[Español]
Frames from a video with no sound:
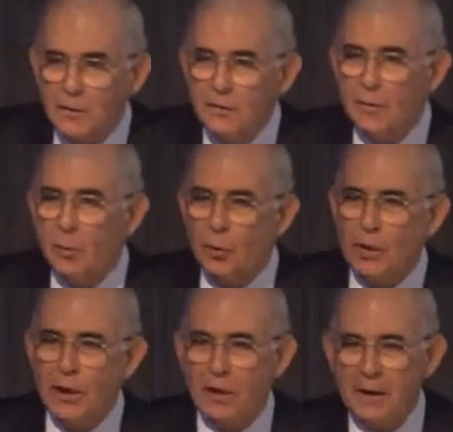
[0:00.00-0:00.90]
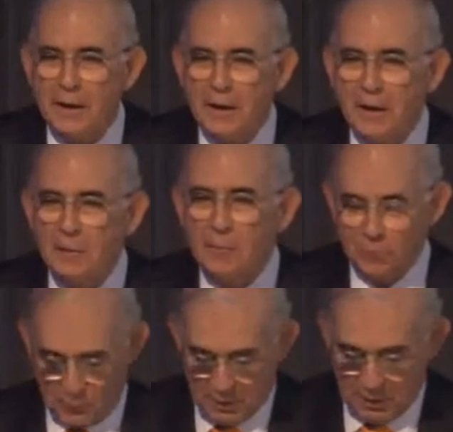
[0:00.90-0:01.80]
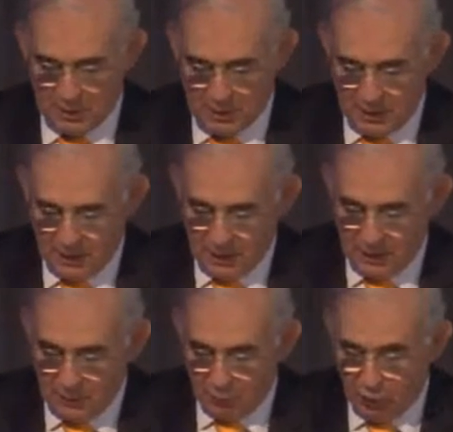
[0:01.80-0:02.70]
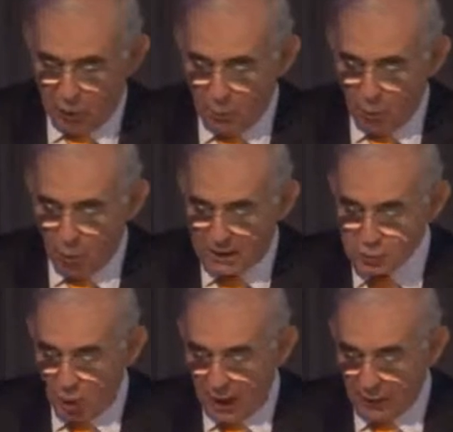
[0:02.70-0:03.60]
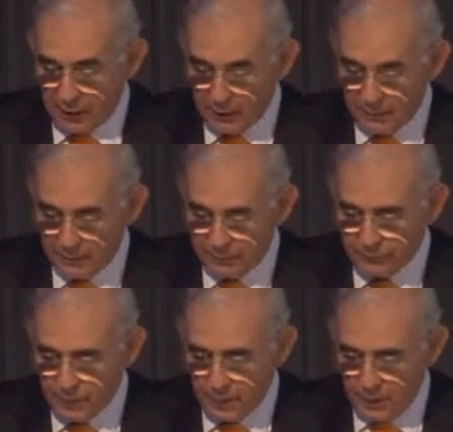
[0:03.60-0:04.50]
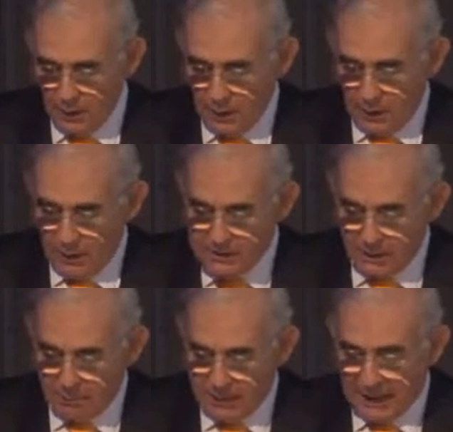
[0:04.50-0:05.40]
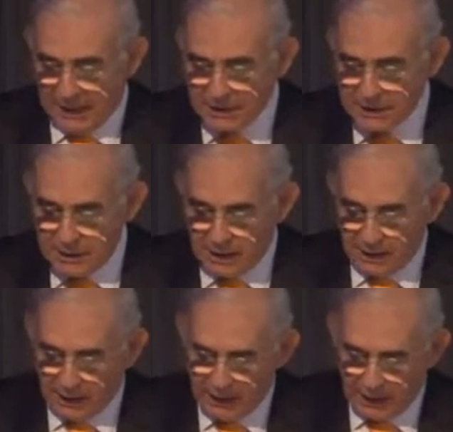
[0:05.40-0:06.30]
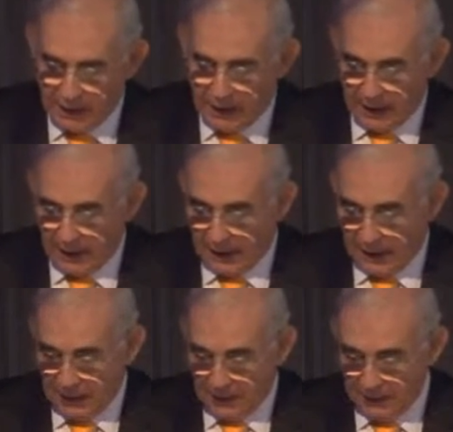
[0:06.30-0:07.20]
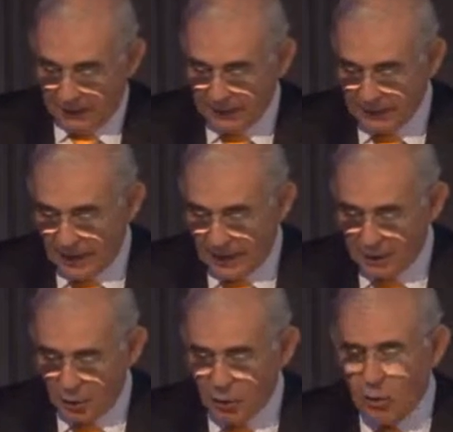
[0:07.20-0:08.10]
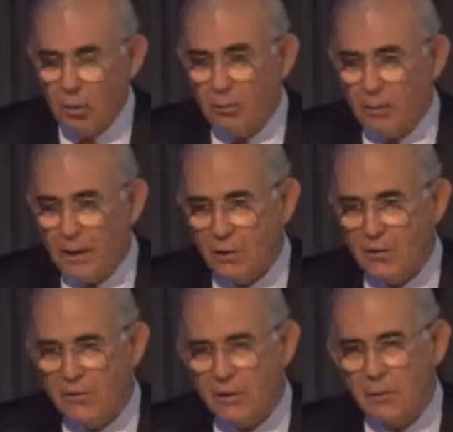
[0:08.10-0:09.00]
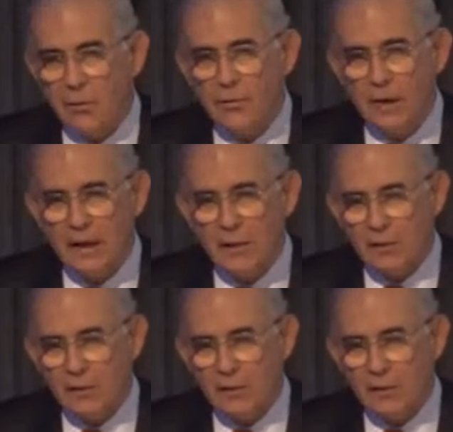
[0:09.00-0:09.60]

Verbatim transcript: se podría ver que fuera un poco más suave. Y se espera que China crezca este año menos de 7%,